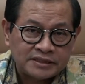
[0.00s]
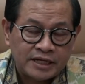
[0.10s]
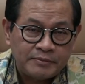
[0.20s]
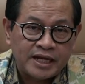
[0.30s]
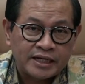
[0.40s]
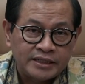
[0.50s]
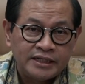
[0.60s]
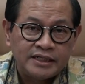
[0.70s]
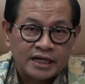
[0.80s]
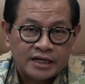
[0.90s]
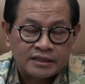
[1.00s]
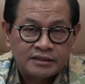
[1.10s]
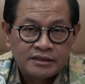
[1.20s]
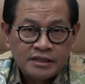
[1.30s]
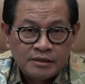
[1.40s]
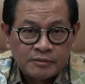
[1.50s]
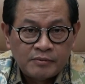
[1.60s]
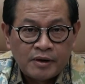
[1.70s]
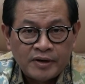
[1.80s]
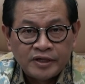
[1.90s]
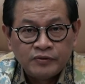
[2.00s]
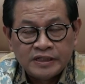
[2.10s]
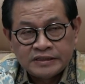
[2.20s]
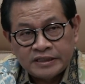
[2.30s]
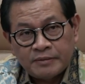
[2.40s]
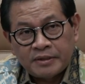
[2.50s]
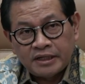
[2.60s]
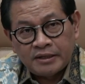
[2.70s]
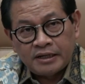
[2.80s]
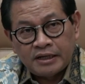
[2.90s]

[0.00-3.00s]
saya meyakini ini akan membawa Indonesia pada